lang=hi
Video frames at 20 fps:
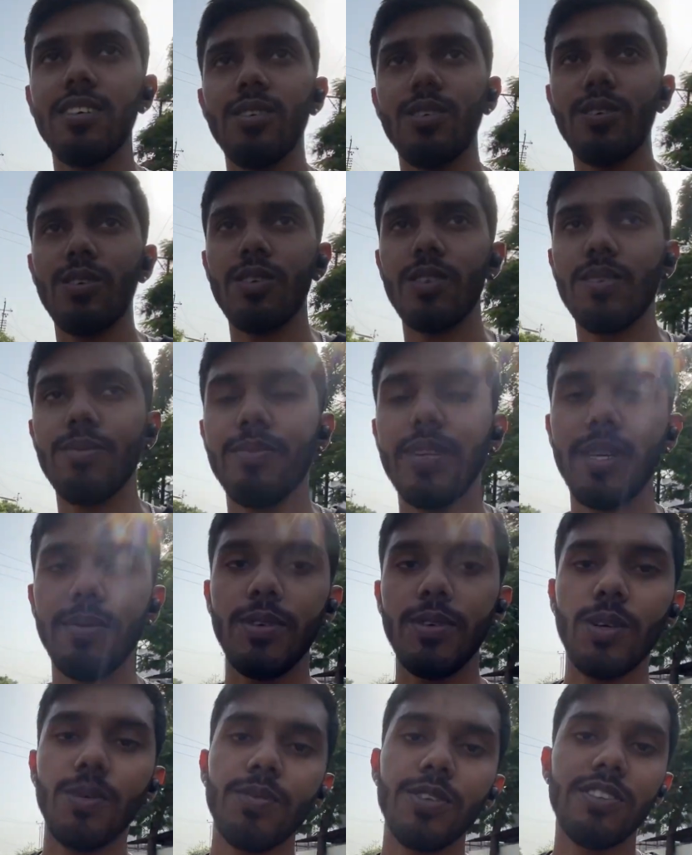और मैं अभी
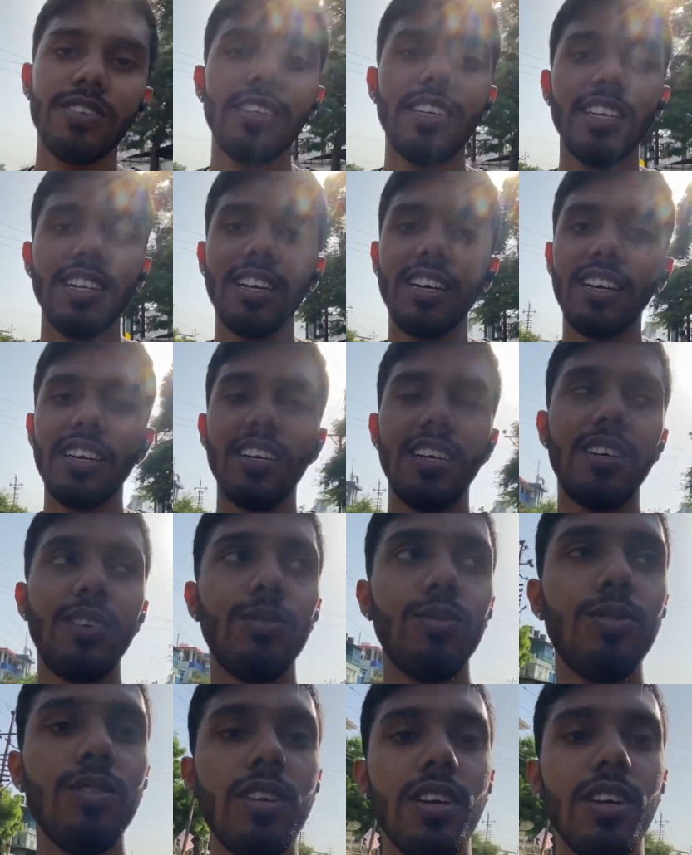ऑफिस से निकल रहा हूँ